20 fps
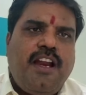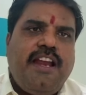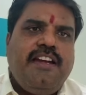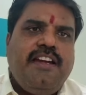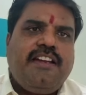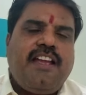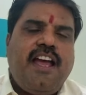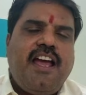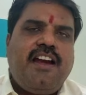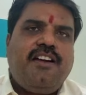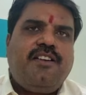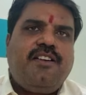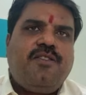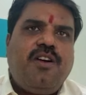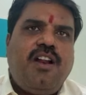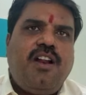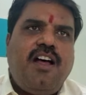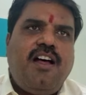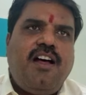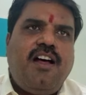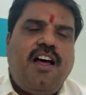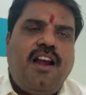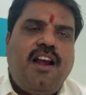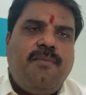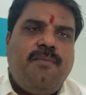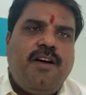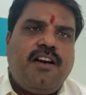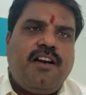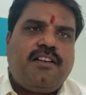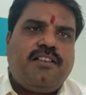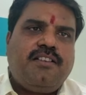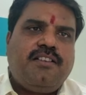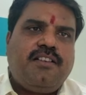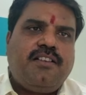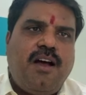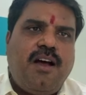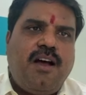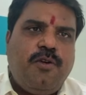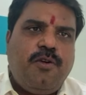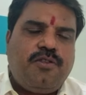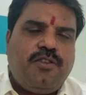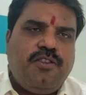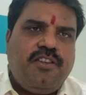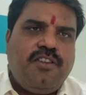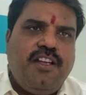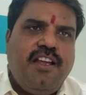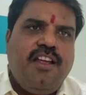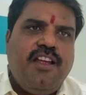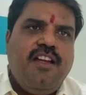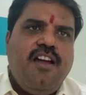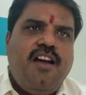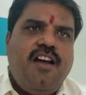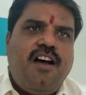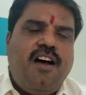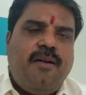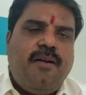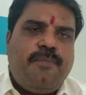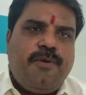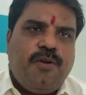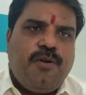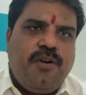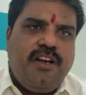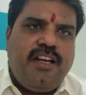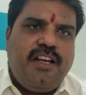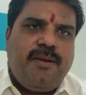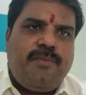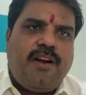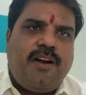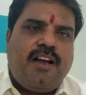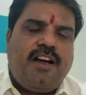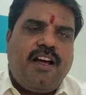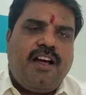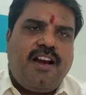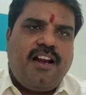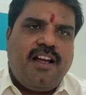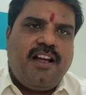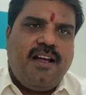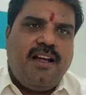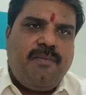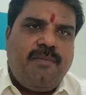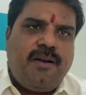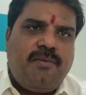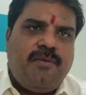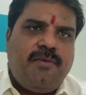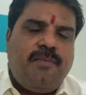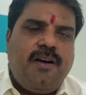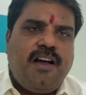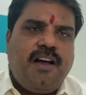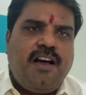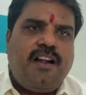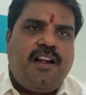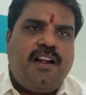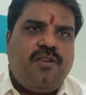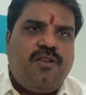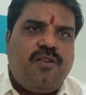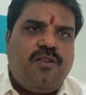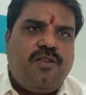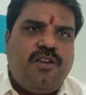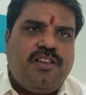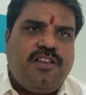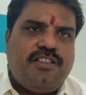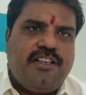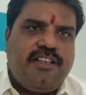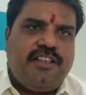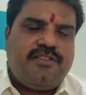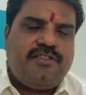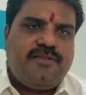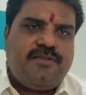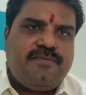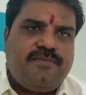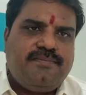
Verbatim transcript: నైన్ క్యారెట్ కూడా హాల్ మార్క్ రాబోతుంది ఆ ప్యూరిటీ ప్రకారంగా మనం బంగారం కొనుగోలు చేయొచ్చు